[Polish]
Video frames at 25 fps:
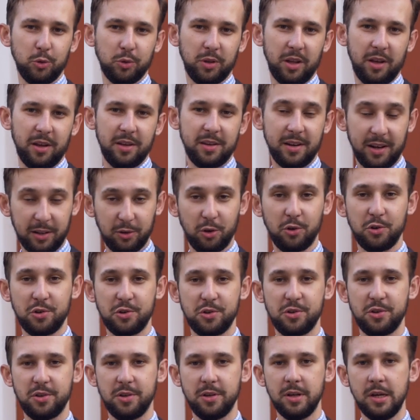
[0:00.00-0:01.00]
i tutaj
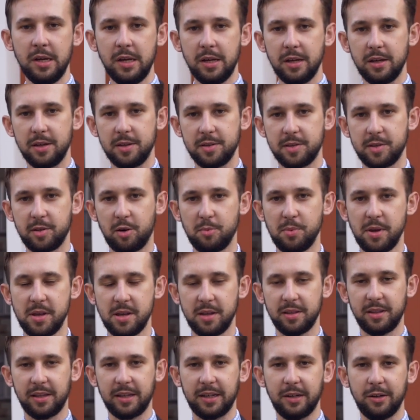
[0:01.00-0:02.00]
radości e,
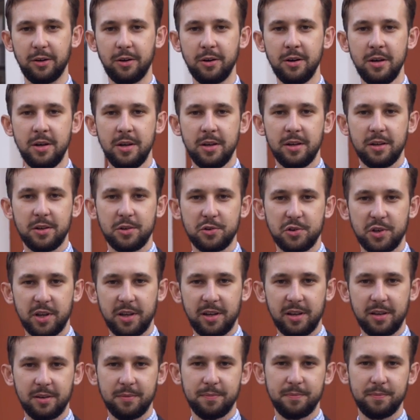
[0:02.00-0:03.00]
zrobienia tego, że
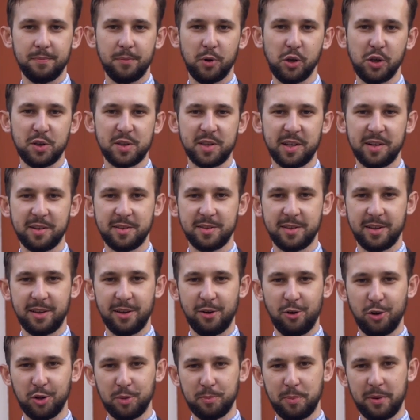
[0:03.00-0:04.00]
mm, moje
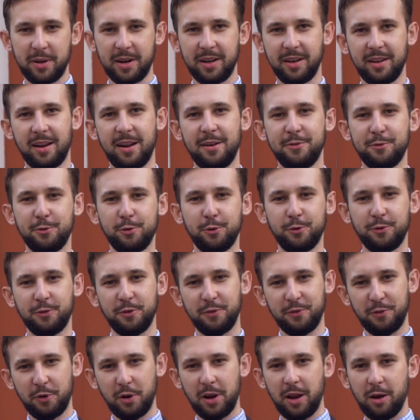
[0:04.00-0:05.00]
serce od
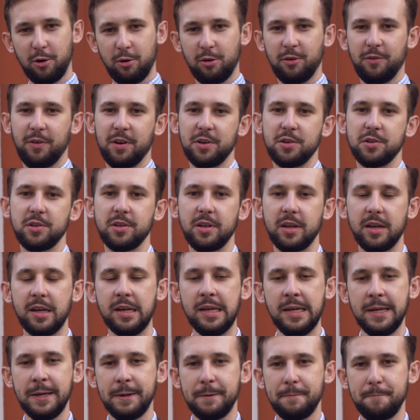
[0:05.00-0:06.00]
paragrafów wolało
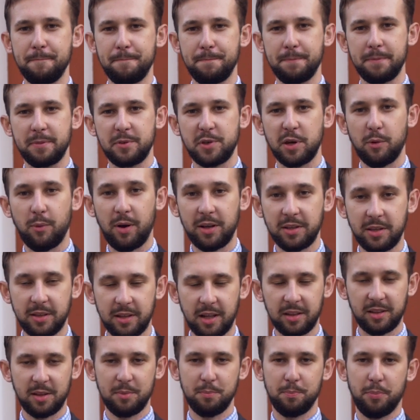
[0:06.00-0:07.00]
właśnie mm, działanie
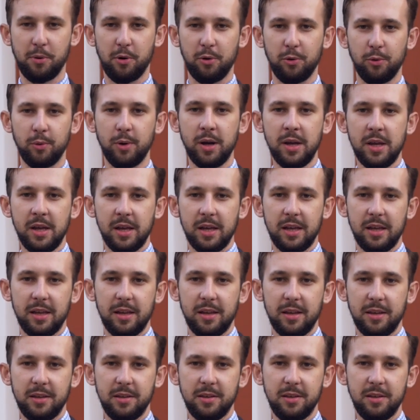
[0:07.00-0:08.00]
na tym polu. E,
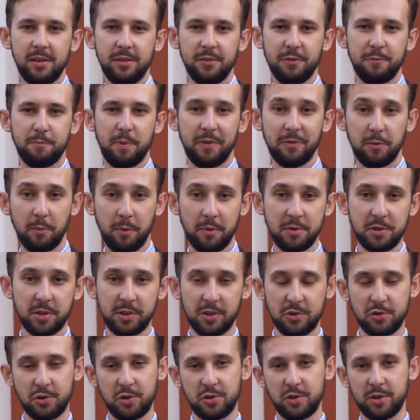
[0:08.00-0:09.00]
I w pewnym
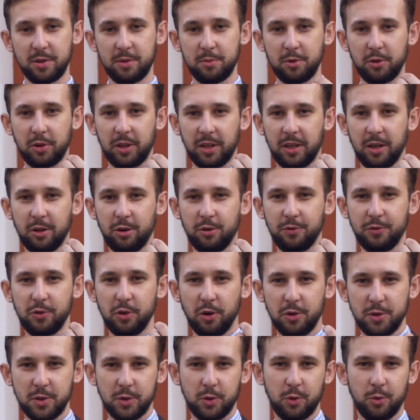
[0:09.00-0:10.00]
momencie też doszedłem do takiego
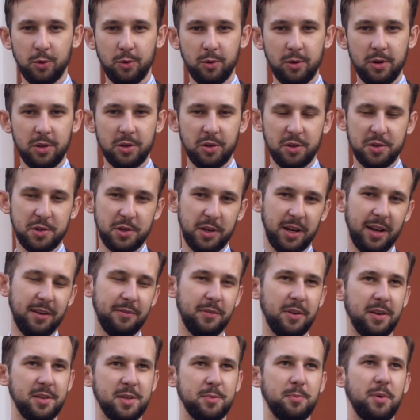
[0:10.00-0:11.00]
wniosku, i to jest
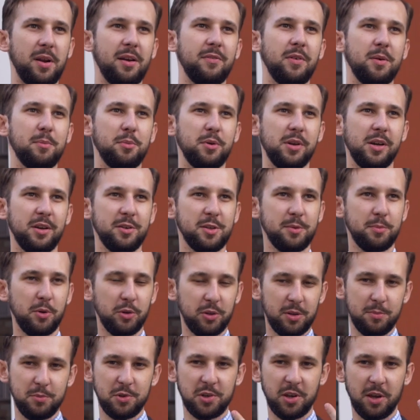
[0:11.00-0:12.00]
ciekawa sprawa, bo jak
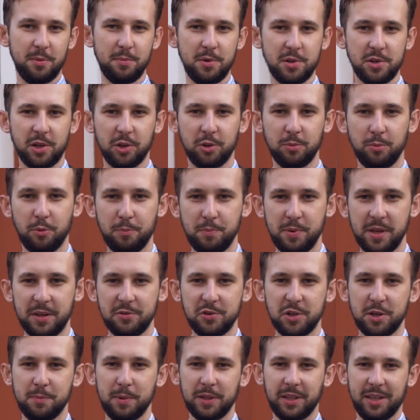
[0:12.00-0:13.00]
sobie o tym dzisiaj myślę, to był
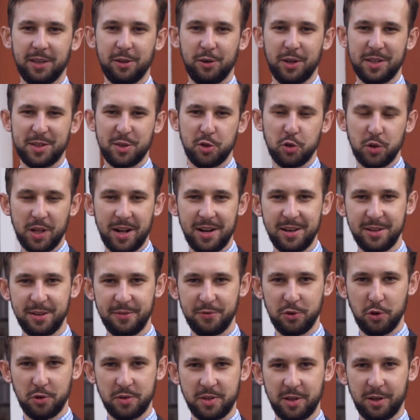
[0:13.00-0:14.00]
pierwszy chyba taki
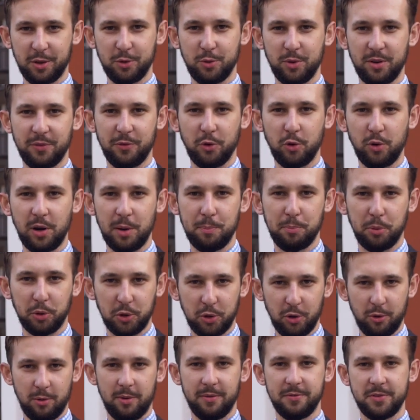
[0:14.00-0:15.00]
racjonalny wniosek, który w ogóle
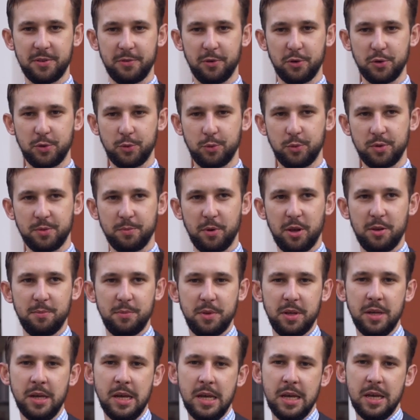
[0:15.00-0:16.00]
podjąłem w związku z
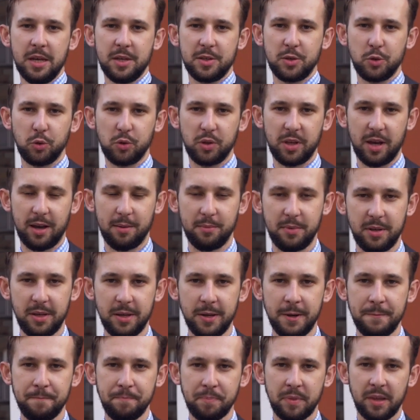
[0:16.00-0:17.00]
moimi
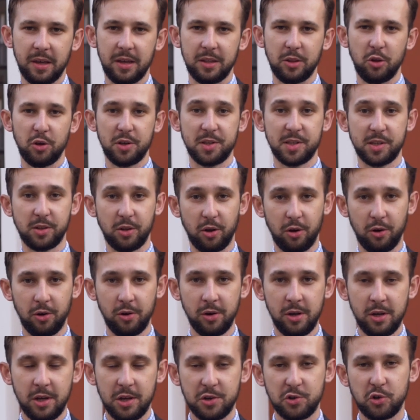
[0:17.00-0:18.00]
studiami, e, to jest
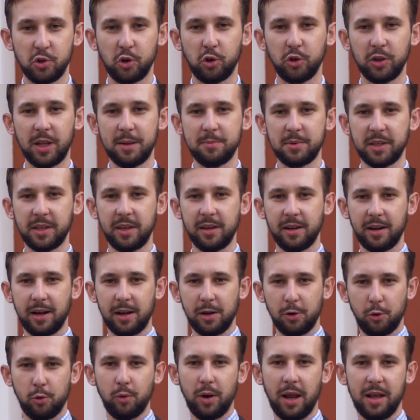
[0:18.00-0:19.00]
to, że dokonałem takiej
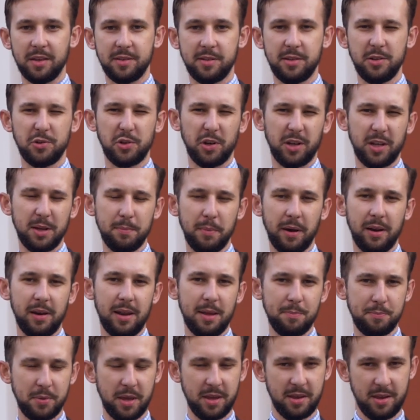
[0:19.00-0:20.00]
kalkulacji, że chyba
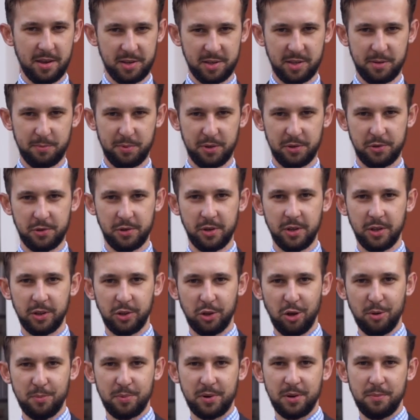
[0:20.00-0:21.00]
lepiej jest być
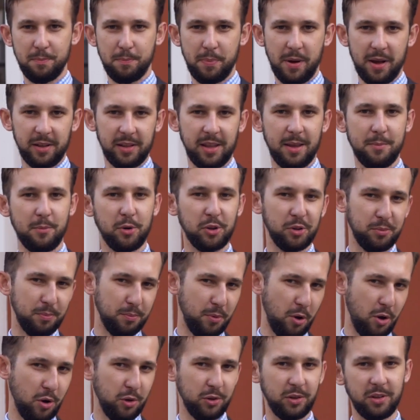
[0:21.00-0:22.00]
dobrym panem od
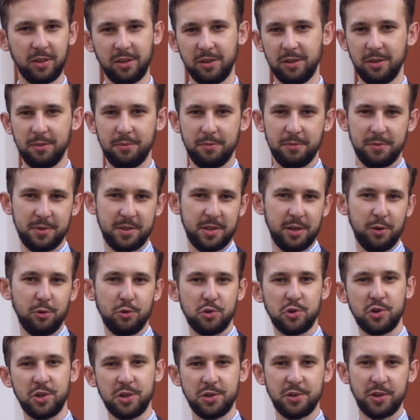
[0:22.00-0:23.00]
mody,
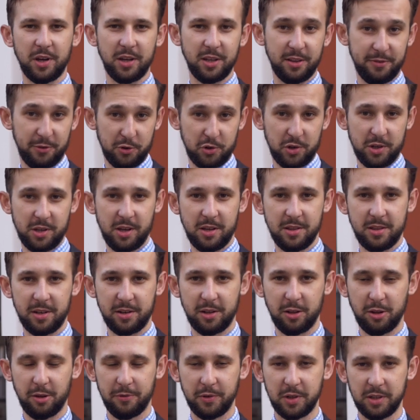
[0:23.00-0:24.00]
stylu życia i tworzenia
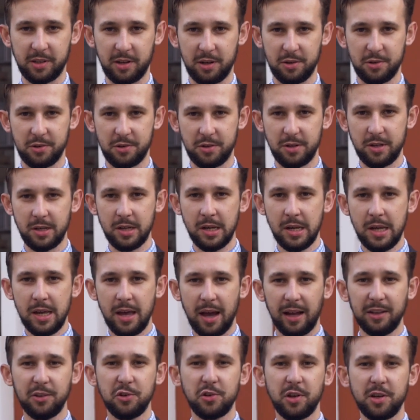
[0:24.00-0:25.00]
internetowych treści,
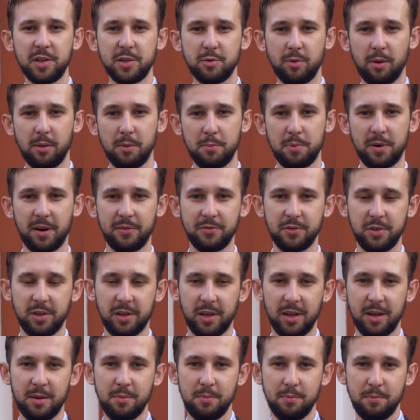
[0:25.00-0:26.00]
aniżeli słabym
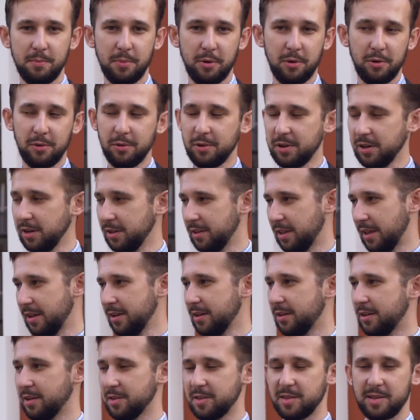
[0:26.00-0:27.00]
prawnikiem, bo
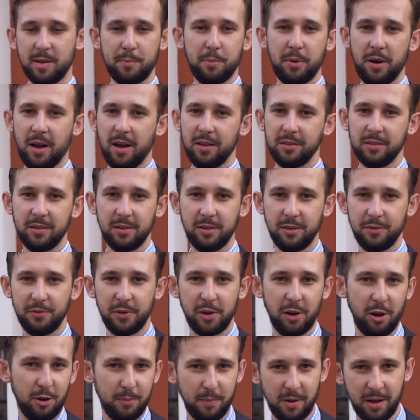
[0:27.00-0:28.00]
rynek jest zapchany
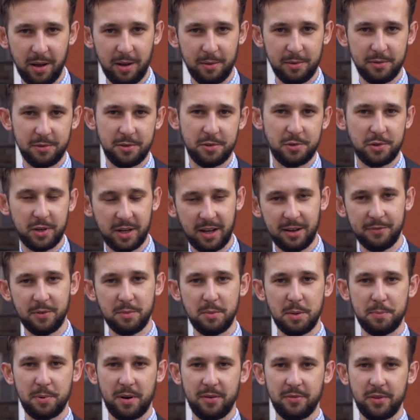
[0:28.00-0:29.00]
wieloma
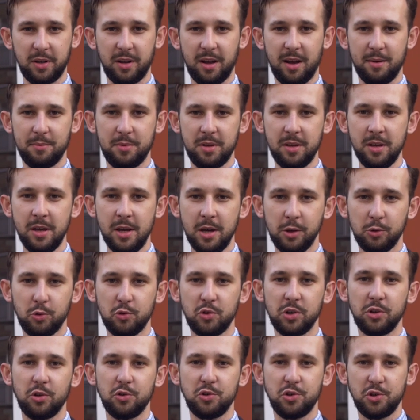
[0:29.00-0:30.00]
ciekawymi prawnikami,
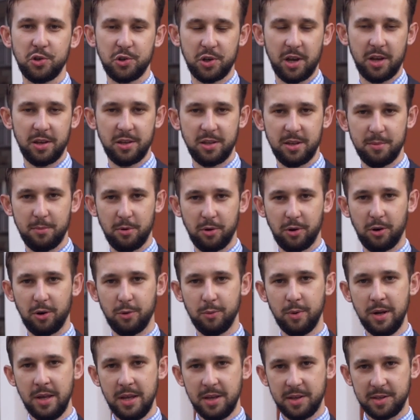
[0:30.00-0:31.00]
którzy do dzisiaj nie
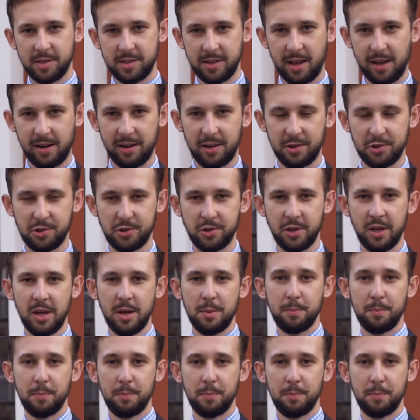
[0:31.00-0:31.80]
mogą znaleźć